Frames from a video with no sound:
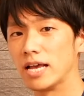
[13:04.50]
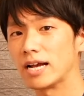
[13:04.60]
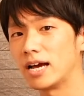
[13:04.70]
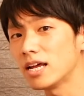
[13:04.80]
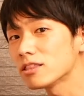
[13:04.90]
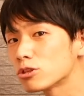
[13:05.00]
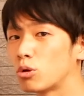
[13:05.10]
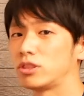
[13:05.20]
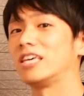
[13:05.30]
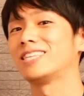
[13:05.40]
から
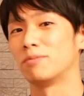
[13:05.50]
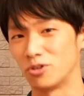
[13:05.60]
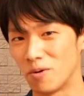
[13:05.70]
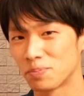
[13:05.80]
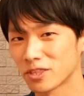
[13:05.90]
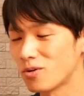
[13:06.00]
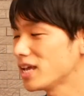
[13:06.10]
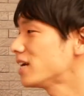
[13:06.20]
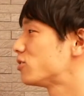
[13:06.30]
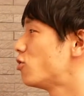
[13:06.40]
取ってきたものこれ
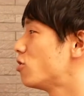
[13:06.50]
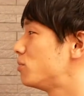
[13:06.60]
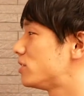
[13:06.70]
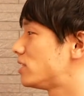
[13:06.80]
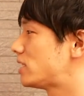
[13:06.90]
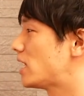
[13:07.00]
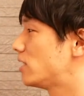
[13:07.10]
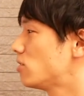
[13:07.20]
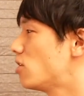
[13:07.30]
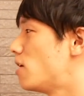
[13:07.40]
が動物性
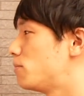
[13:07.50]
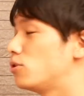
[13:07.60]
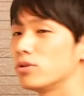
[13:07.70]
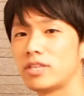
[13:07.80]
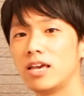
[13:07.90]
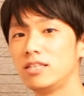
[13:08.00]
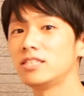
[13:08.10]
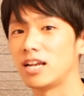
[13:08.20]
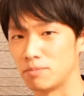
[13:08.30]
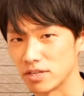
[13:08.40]
のプロテインに
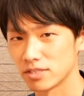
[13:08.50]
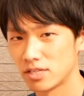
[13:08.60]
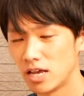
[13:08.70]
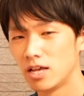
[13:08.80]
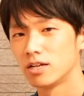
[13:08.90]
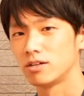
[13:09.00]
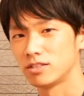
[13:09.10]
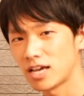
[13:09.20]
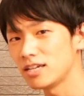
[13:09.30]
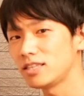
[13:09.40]
なります具
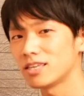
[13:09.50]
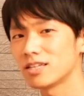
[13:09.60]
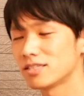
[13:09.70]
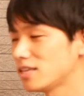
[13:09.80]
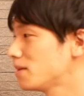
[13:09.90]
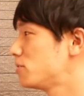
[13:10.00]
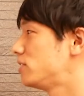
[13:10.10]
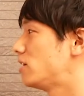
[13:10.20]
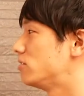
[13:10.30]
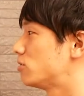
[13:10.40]
体的な成分
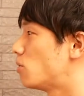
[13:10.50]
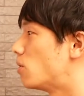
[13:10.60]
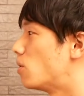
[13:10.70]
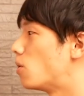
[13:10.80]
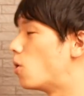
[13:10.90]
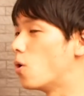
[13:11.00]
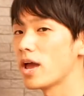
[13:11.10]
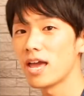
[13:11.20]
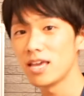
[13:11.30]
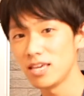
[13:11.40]
で言うと
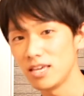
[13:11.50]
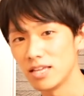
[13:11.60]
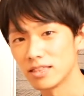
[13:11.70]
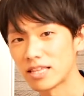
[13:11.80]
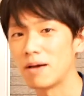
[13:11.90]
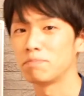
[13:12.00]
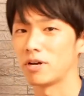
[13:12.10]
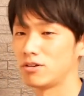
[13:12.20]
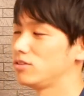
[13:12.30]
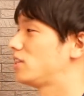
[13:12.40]

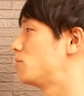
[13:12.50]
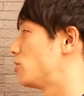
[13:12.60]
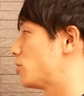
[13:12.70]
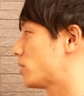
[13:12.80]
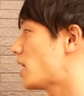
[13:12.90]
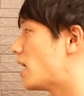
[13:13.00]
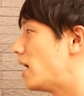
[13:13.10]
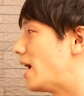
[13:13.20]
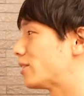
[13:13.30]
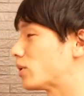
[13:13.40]
ホエイタンパクっていうものとか
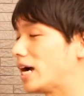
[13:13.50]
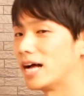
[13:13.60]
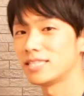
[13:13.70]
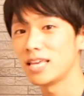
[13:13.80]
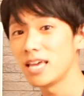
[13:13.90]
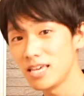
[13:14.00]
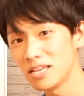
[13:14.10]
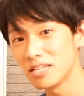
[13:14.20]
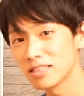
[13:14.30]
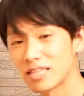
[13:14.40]
あと
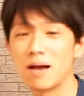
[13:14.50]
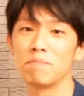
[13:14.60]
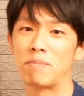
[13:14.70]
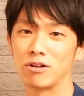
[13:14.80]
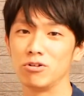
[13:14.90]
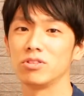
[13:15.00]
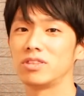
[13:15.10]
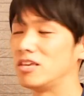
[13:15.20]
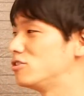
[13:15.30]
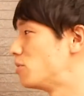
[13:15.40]
カゼインタンパクっ
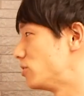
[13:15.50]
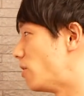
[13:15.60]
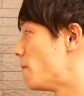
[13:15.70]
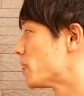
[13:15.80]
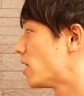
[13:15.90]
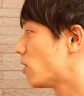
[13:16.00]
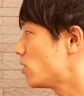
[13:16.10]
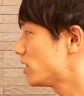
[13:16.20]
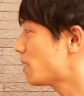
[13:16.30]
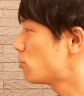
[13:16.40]
ていうものこう
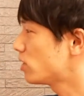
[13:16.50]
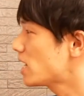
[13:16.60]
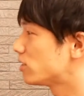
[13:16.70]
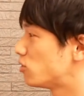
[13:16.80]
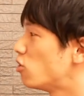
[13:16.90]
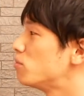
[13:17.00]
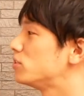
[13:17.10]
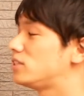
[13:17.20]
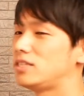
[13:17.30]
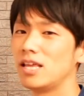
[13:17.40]
いったものが動
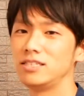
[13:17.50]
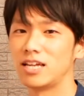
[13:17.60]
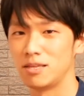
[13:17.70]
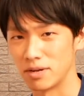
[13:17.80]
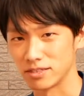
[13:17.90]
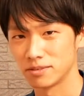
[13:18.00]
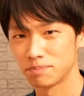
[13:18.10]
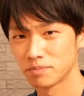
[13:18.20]
物性になります